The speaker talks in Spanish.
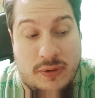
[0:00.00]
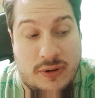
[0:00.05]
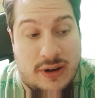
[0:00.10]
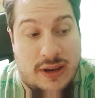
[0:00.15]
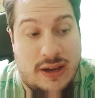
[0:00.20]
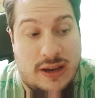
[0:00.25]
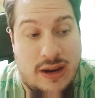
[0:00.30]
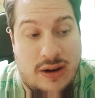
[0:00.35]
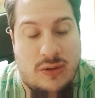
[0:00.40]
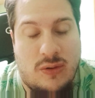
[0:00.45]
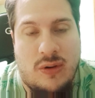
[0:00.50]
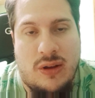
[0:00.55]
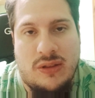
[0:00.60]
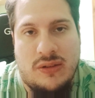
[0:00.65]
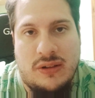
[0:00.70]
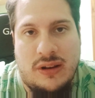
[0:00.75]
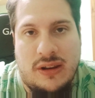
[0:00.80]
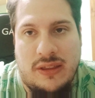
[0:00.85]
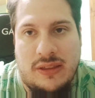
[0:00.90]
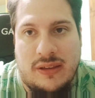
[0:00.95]
Porque claro,
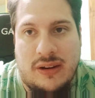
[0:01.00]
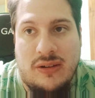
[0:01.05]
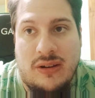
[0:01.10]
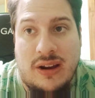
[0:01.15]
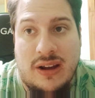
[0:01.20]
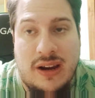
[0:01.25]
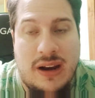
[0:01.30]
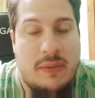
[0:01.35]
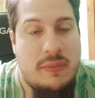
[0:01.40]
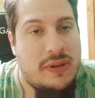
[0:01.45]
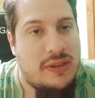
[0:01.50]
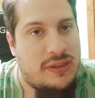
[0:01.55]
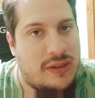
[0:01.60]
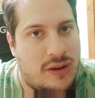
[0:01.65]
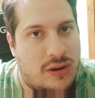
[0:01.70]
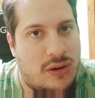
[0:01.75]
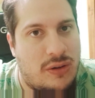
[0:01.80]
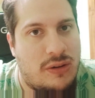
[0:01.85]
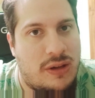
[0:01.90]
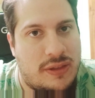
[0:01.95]
cuando dice no, la que la Play
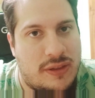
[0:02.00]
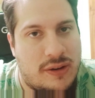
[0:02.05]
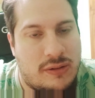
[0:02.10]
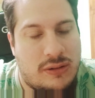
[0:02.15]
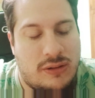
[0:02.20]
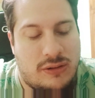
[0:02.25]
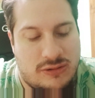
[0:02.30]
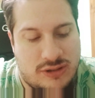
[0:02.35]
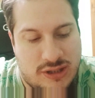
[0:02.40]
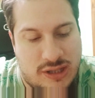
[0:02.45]
5 no hace ruido,